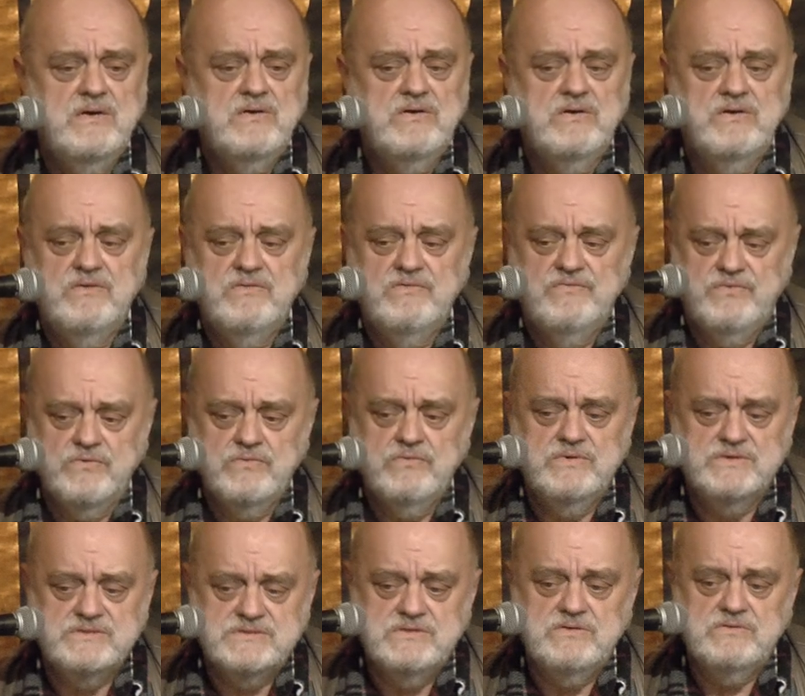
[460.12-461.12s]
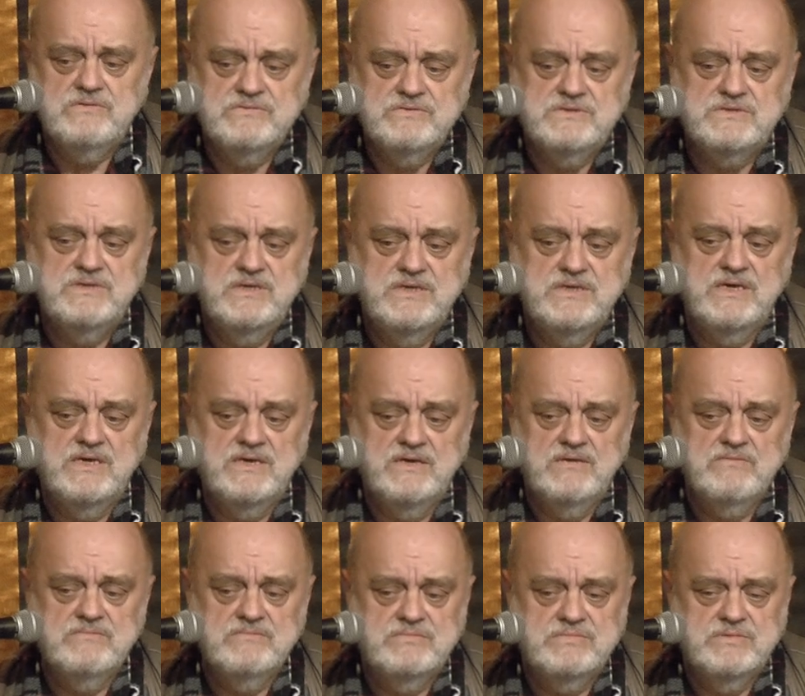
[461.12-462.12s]
E, w ogóle co
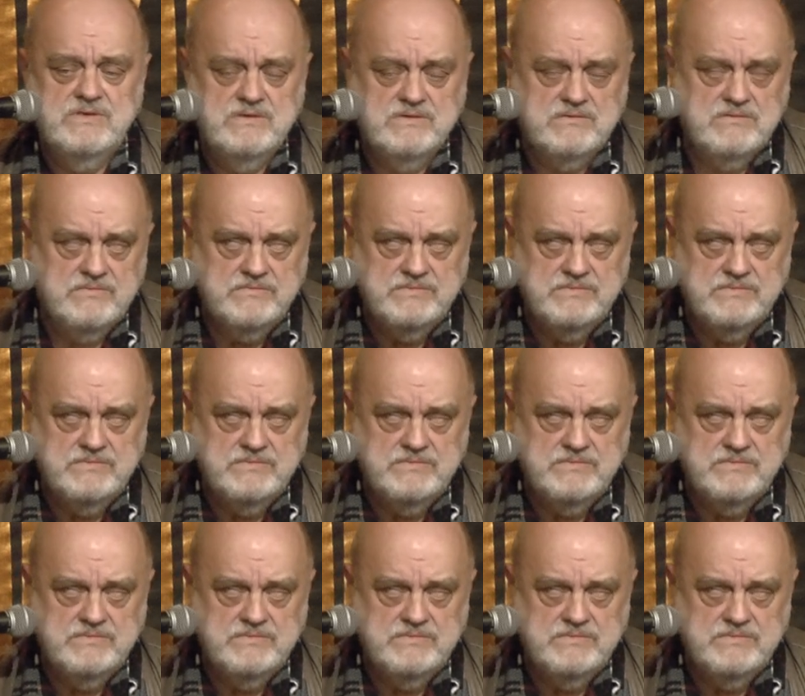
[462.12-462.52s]
ślina, tylko